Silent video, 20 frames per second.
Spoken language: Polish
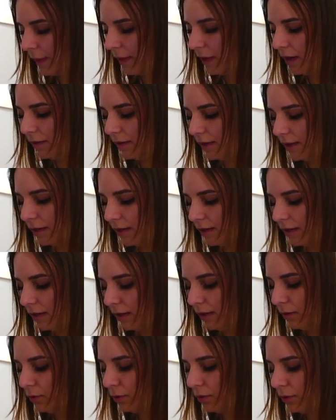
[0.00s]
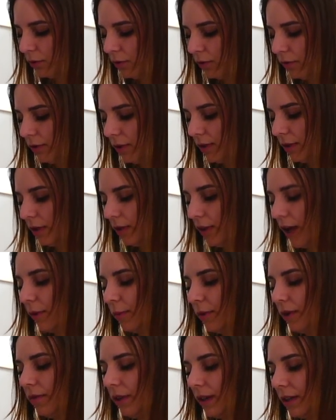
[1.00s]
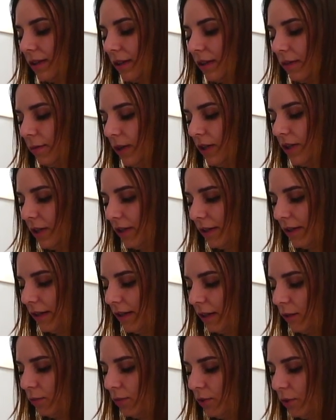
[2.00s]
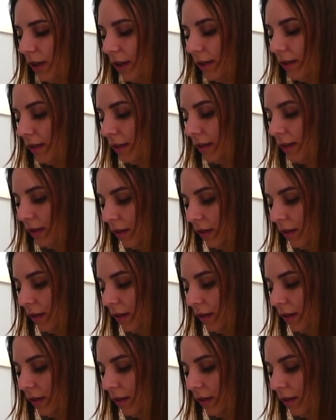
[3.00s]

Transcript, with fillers: i kwas hialuronowy dodamy wraz, będzie z serum dodany.